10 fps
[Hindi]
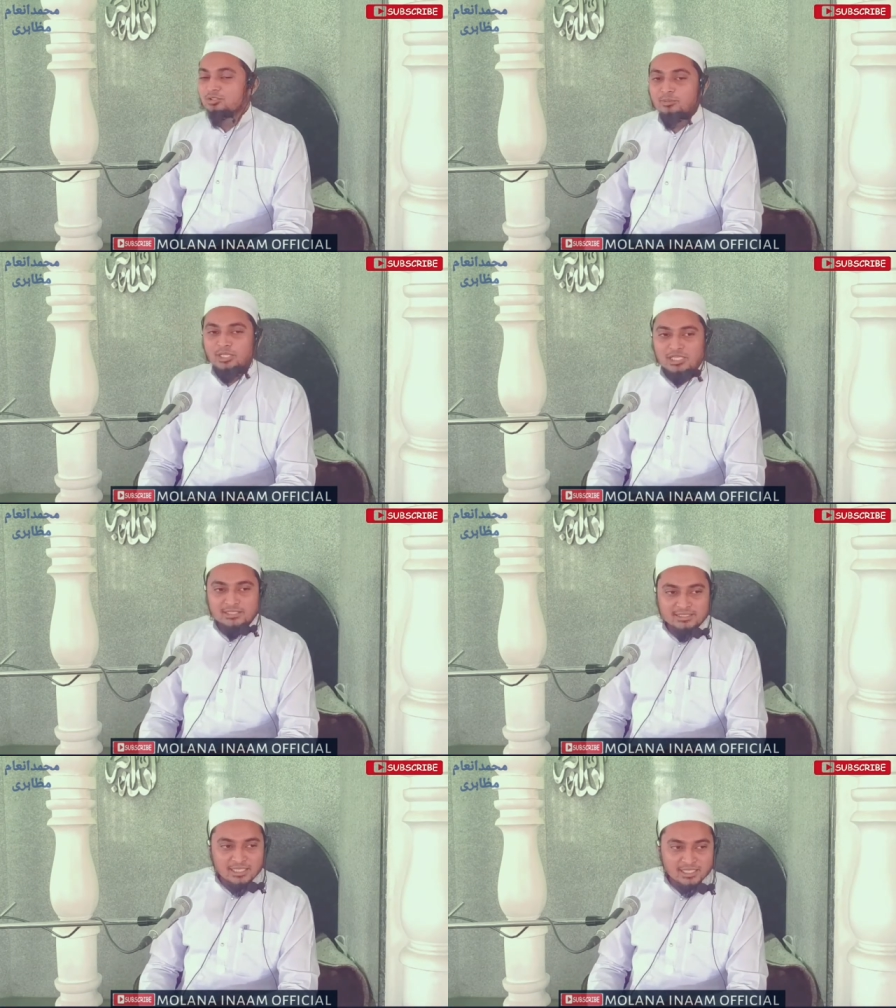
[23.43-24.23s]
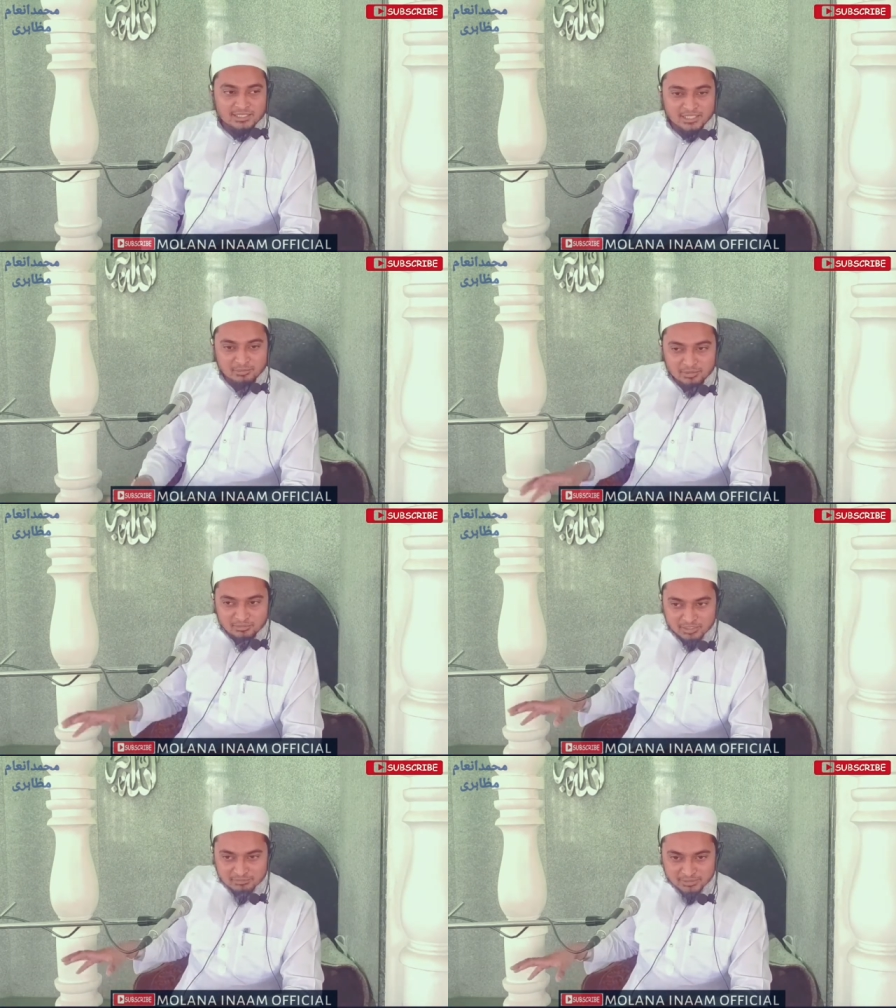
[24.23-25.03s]
तो बुलाकर कहा कि अभी
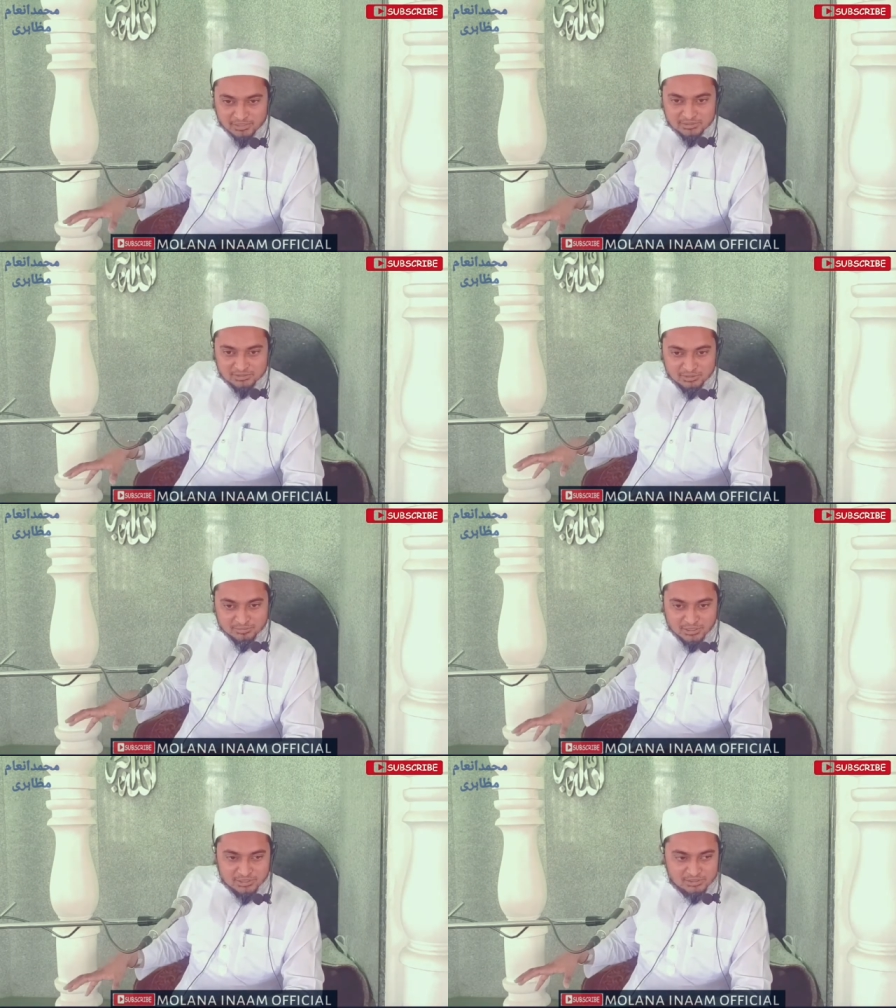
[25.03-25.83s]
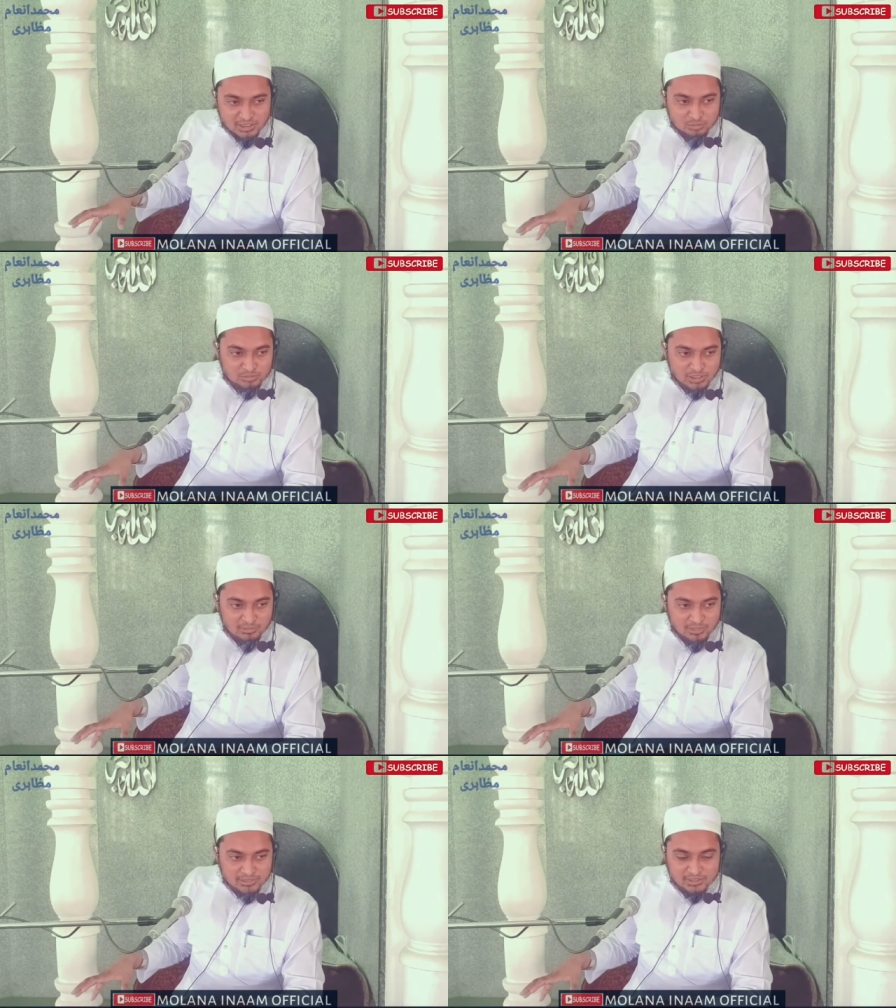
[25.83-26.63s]
मेरे पास जब्राइल
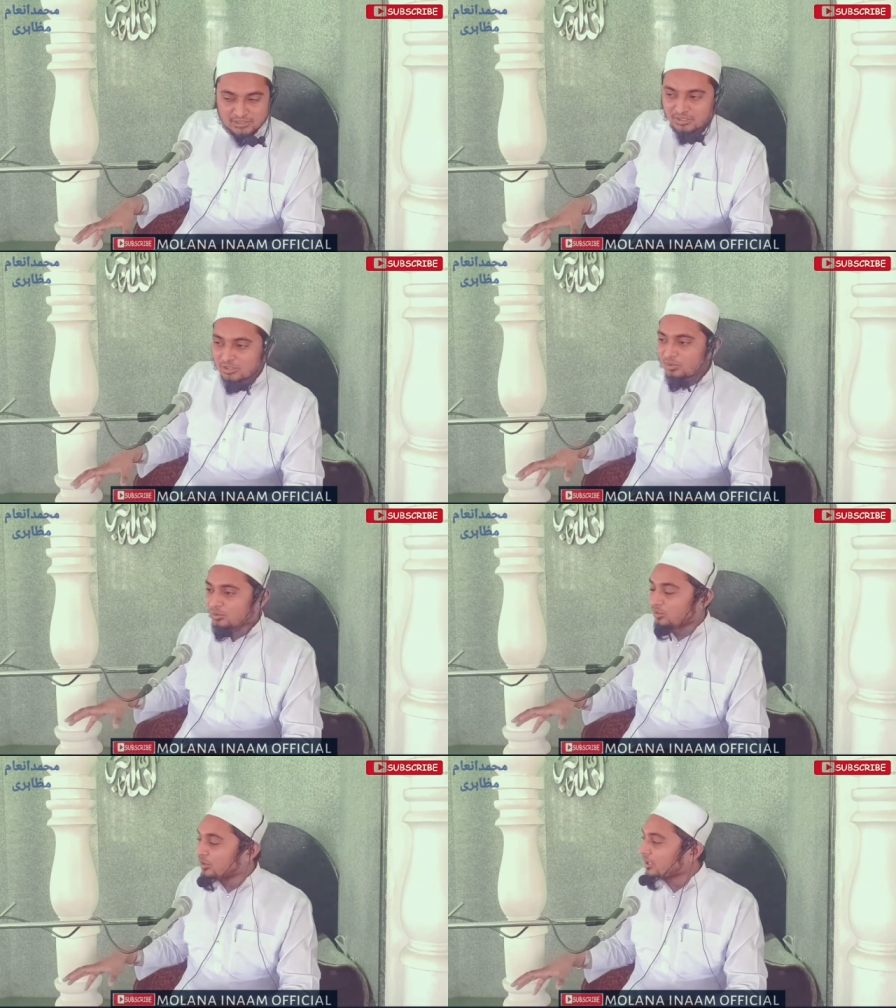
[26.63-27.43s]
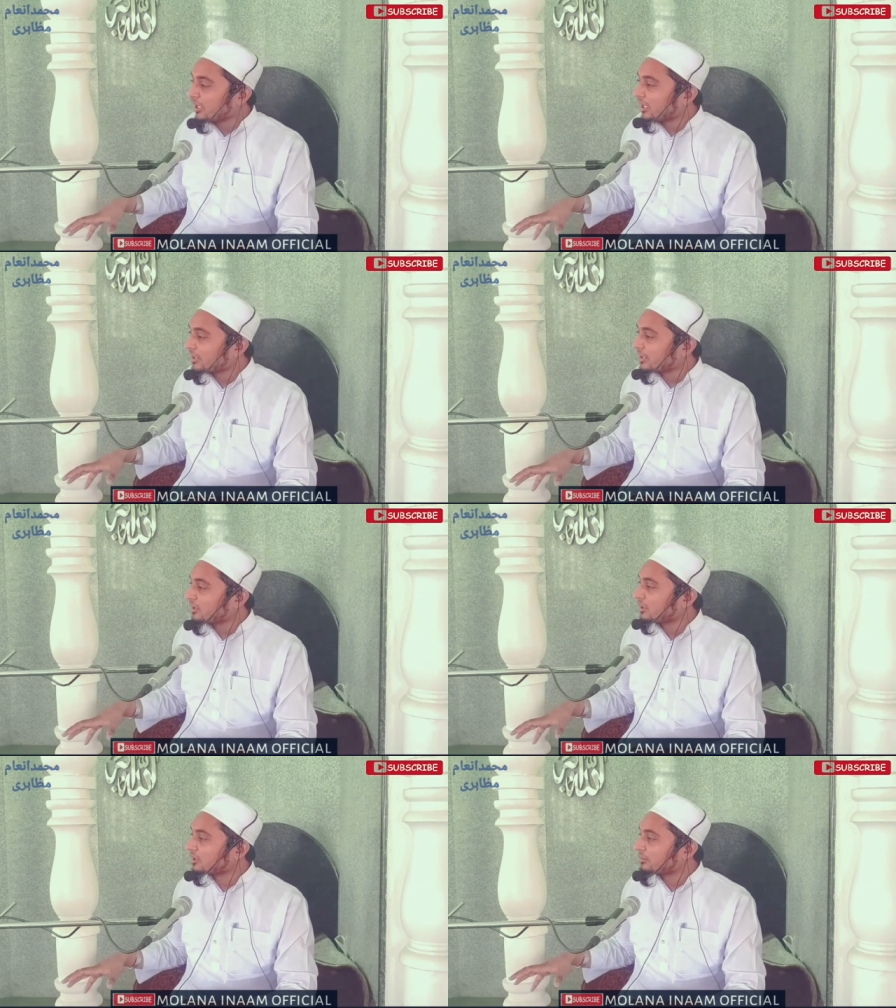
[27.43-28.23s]
सलाम आए थे उन्होंने कहा कि
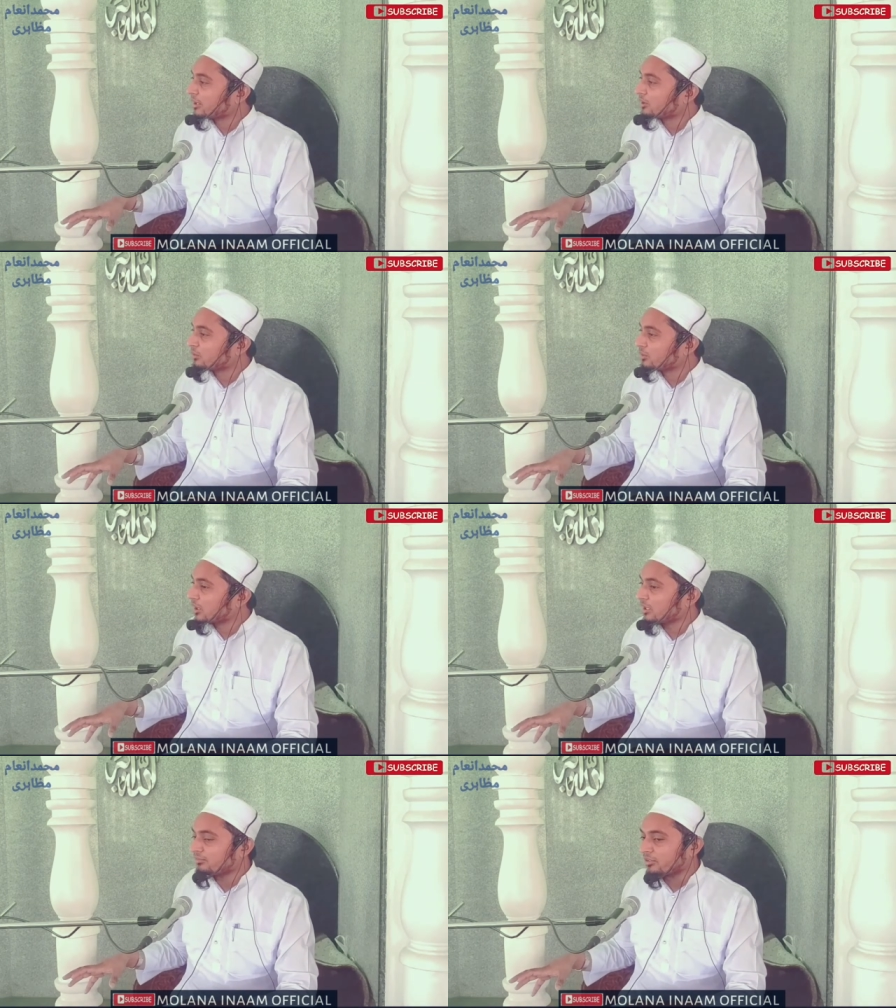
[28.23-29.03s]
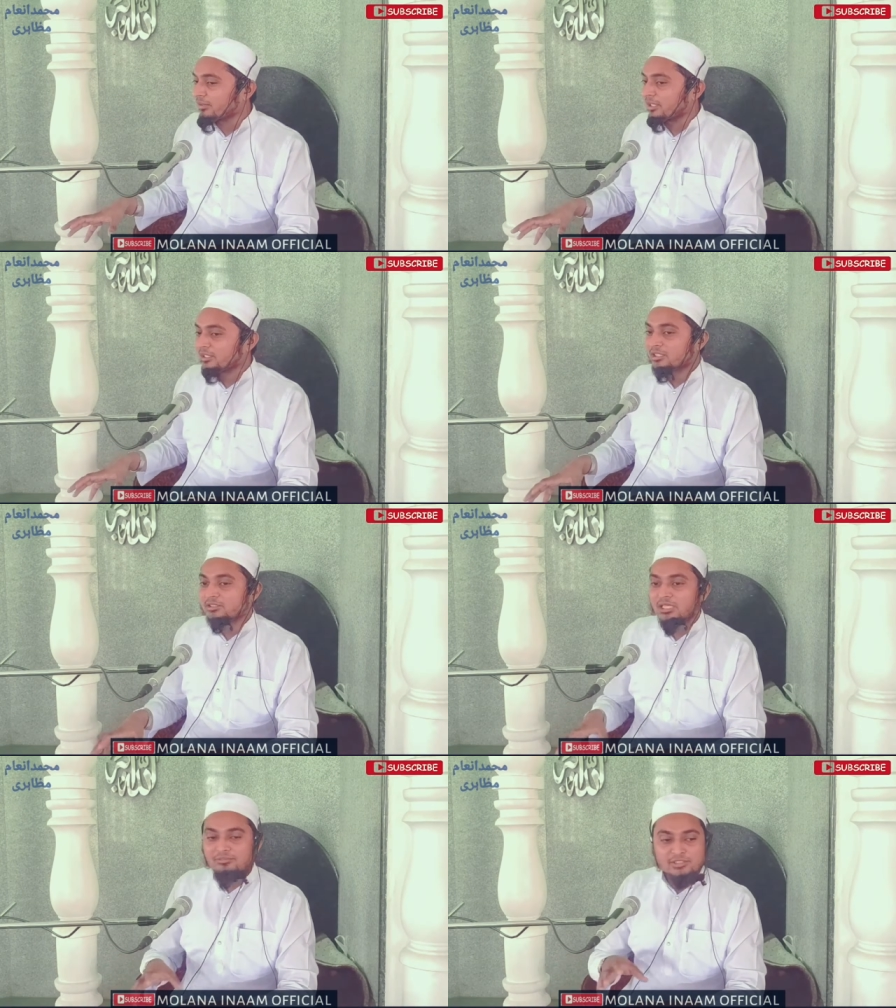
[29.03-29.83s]
अल्लाह तबारक व ताली फरमा रहे हैं कि
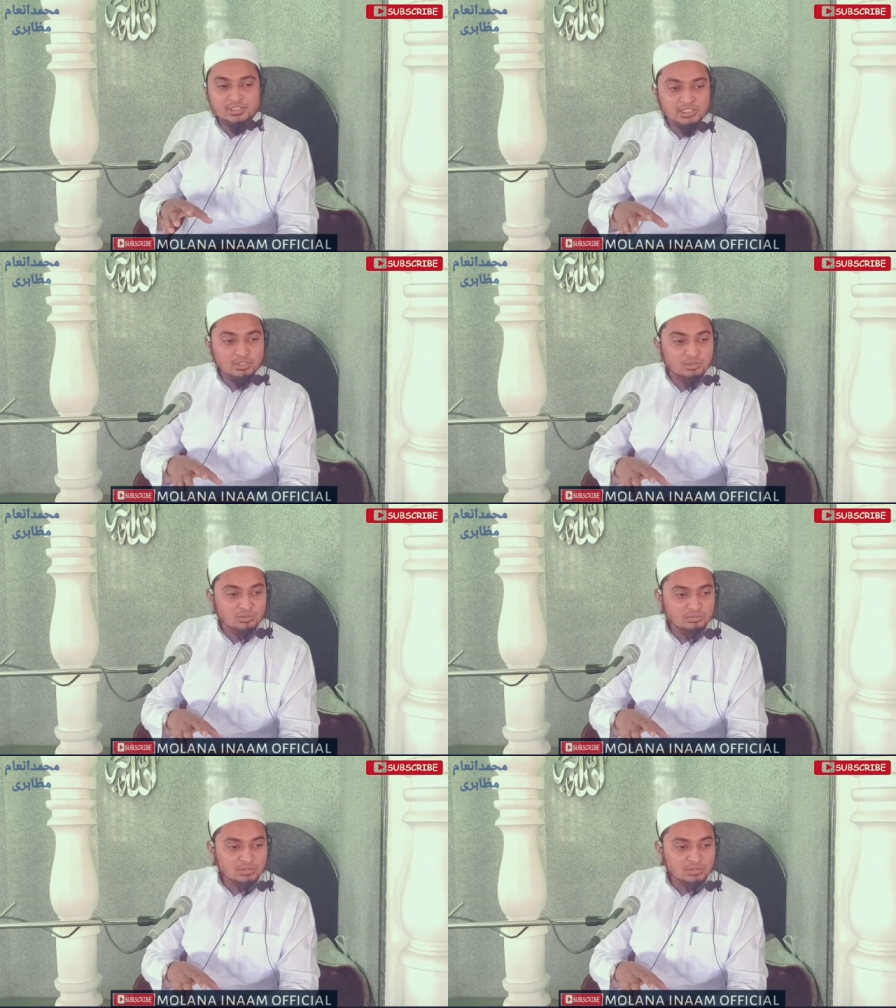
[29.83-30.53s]
जाफ़र से कहो